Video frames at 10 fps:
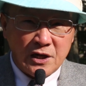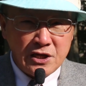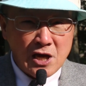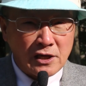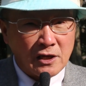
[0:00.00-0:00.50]
女
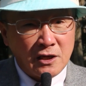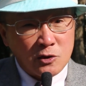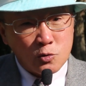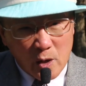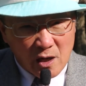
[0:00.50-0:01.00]
演员给
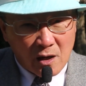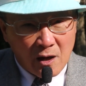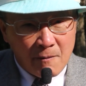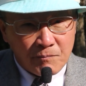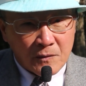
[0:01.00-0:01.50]
睡了，
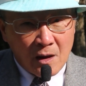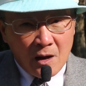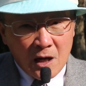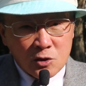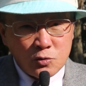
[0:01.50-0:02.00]

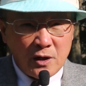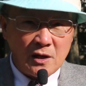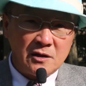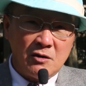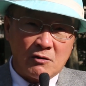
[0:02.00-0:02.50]
啊，睡
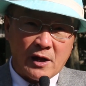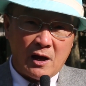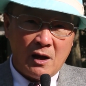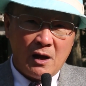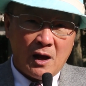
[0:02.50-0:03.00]
了以后
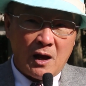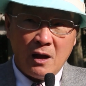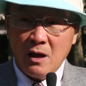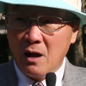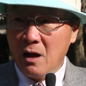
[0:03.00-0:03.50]
呢，哎，
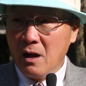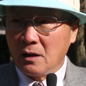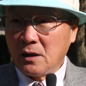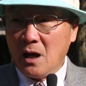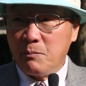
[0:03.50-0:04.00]

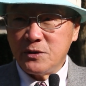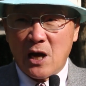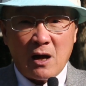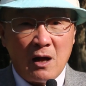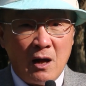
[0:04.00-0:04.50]
他也不
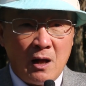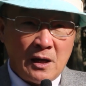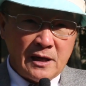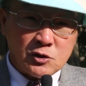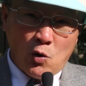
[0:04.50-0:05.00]
讲。
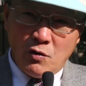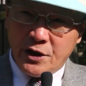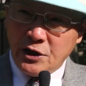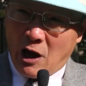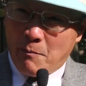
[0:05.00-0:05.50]
那中
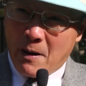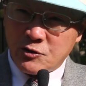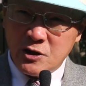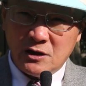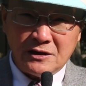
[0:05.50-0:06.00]
领导跑
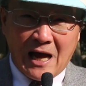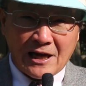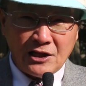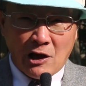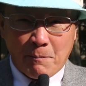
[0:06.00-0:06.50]
去跟大
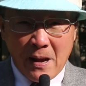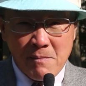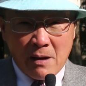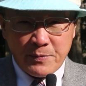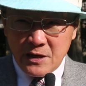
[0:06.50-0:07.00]
领导拍
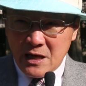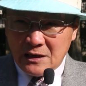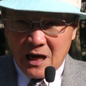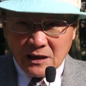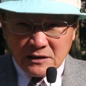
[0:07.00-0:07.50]
马屁
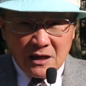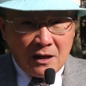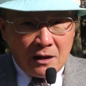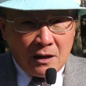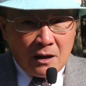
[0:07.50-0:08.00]
啊，
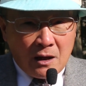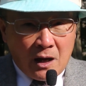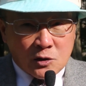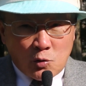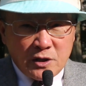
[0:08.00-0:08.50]

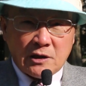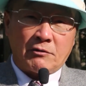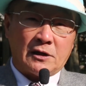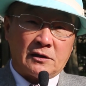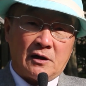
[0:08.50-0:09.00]
啊中领
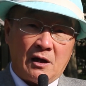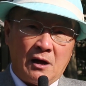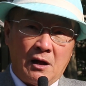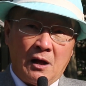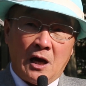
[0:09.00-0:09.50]
导也得了，
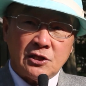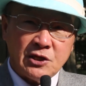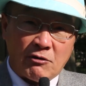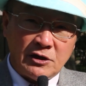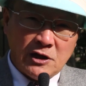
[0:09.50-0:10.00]
啊
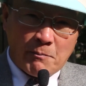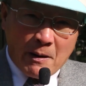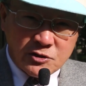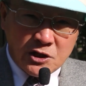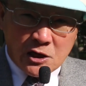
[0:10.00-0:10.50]
小领导
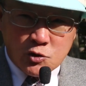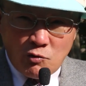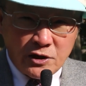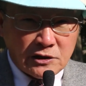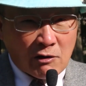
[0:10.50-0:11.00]
跑去给
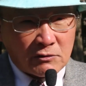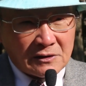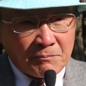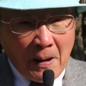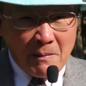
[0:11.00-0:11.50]
中领导
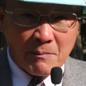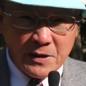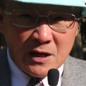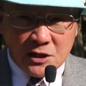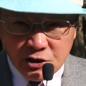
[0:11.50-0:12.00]
拍马
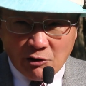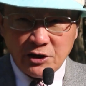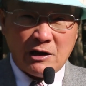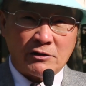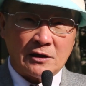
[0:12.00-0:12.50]
屁，小
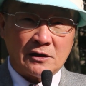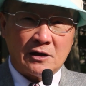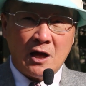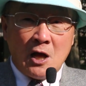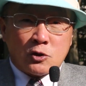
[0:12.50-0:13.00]
领导也得
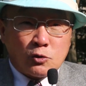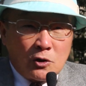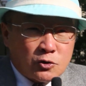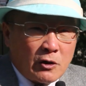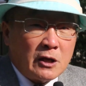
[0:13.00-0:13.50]
了，所
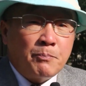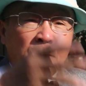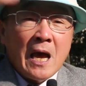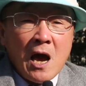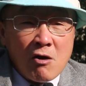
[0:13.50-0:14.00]
以说一
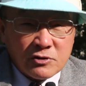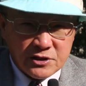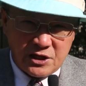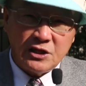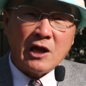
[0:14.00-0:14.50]
票
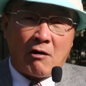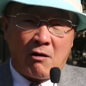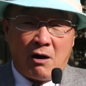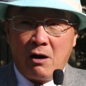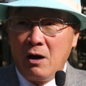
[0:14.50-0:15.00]
子领导
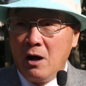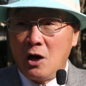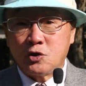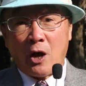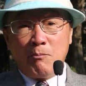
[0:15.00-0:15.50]
哈
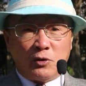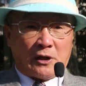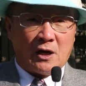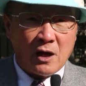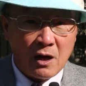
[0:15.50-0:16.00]
全部
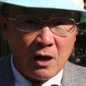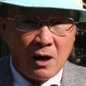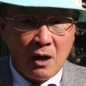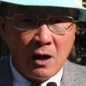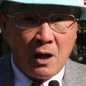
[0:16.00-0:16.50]
得了，
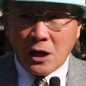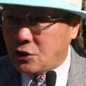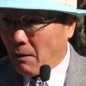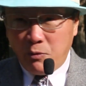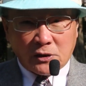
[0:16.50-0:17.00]
啊
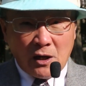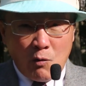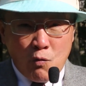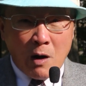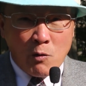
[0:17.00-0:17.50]
全部得了
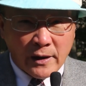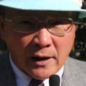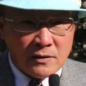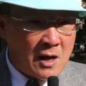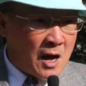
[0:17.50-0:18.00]
武汉肺
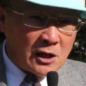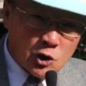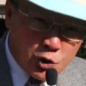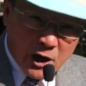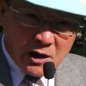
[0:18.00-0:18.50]
炎，而
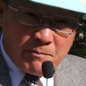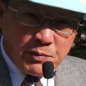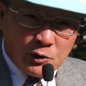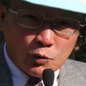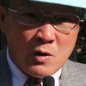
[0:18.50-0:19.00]
且确认
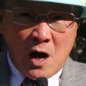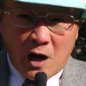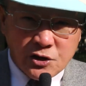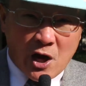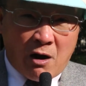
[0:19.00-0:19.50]
病毒，
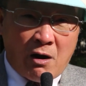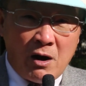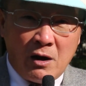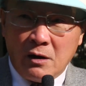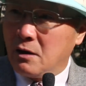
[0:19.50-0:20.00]
而且哈
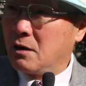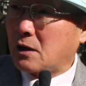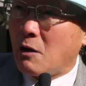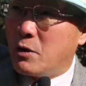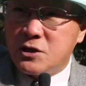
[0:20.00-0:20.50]

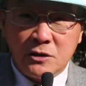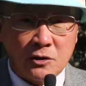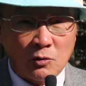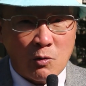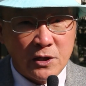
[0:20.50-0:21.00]
该回去
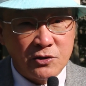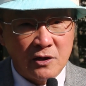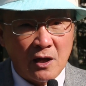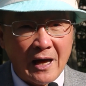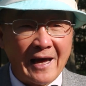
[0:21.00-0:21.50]
的都回去
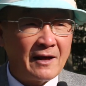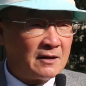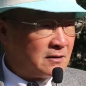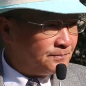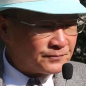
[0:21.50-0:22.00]
了。哎，
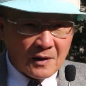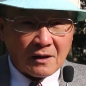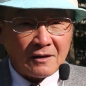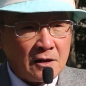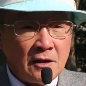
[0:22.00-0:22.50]

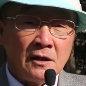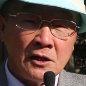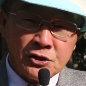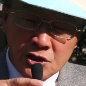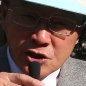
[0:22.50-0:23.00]

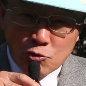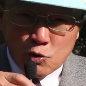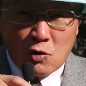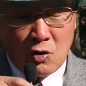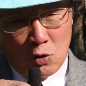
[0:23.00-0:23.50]
曾教
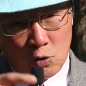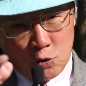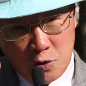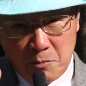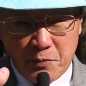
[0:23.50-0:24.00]
授，
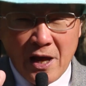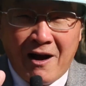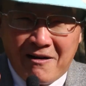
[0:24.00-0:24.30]
你不要